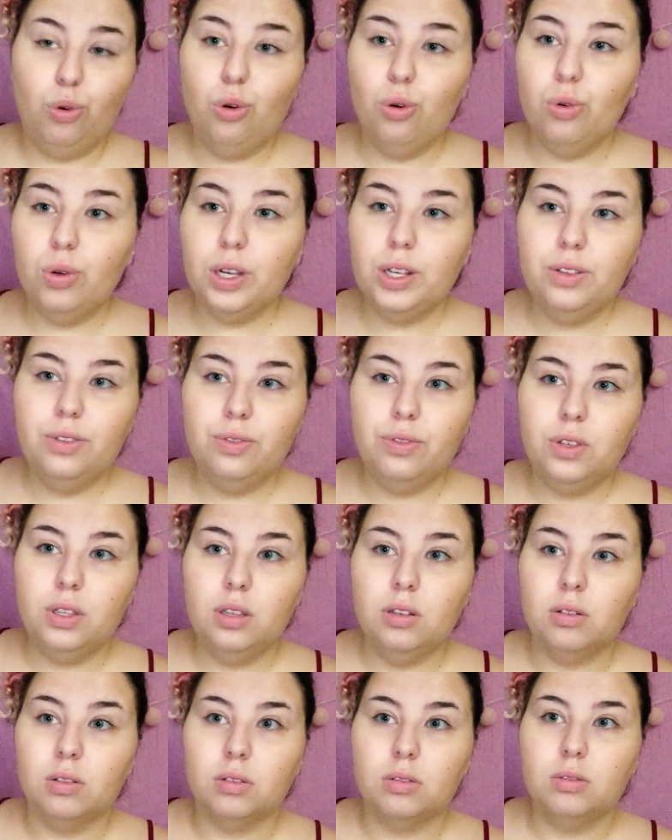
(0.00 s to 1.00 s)

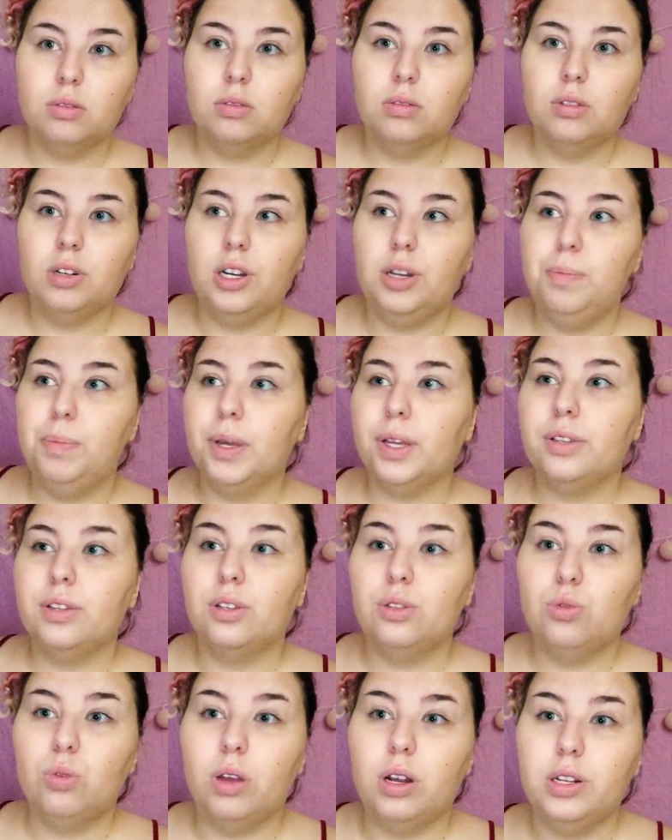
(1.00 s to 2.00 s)
l'hypersexualisation
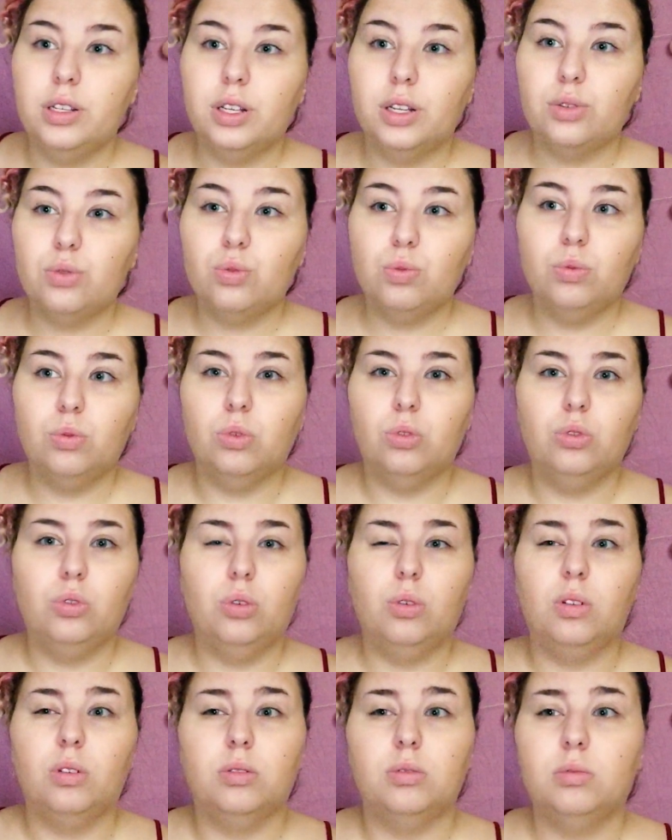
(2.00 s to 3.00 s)
dans des pires domaines
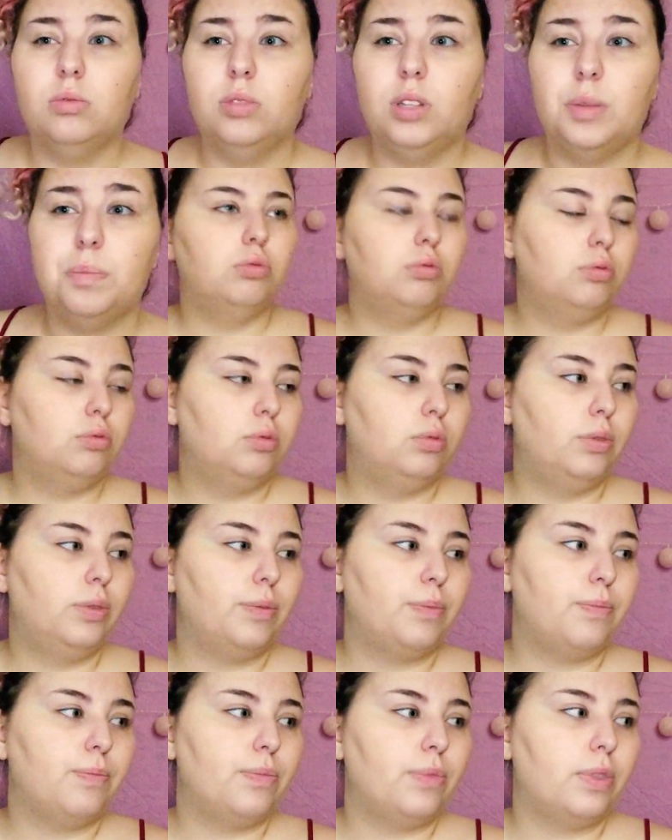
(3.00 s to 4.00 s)
que ça
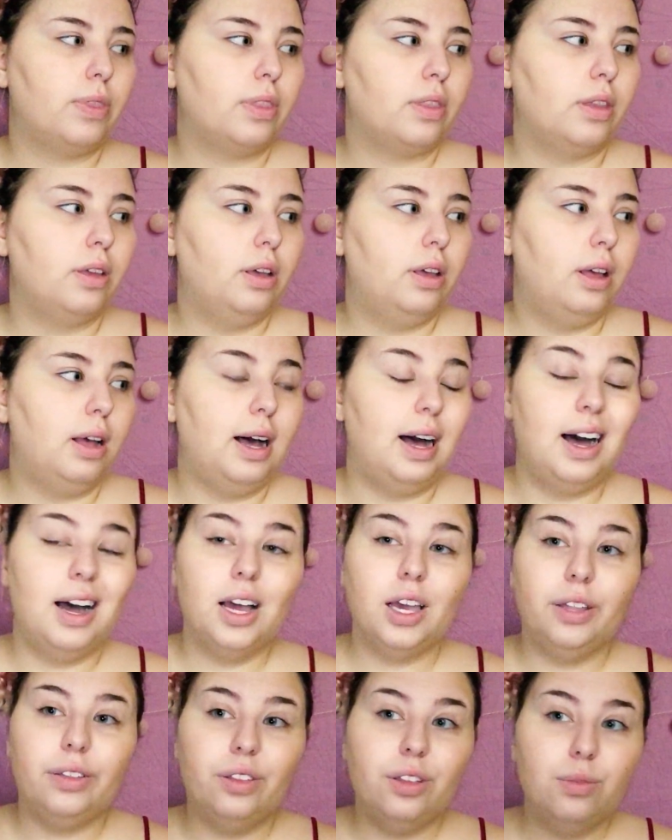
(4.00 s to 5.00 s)
arrêtez de montrer que ce qui
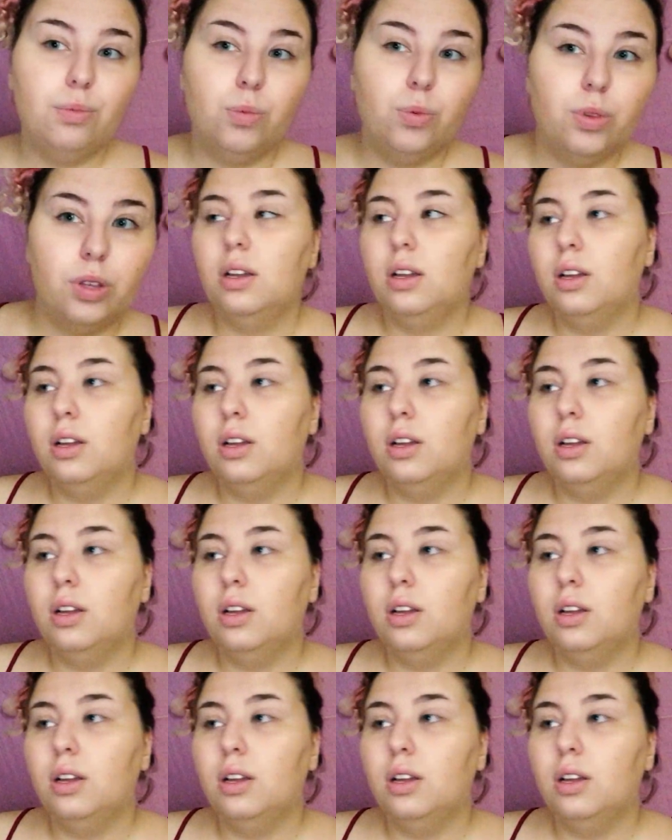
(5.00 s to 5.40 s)
vous arrange en fait.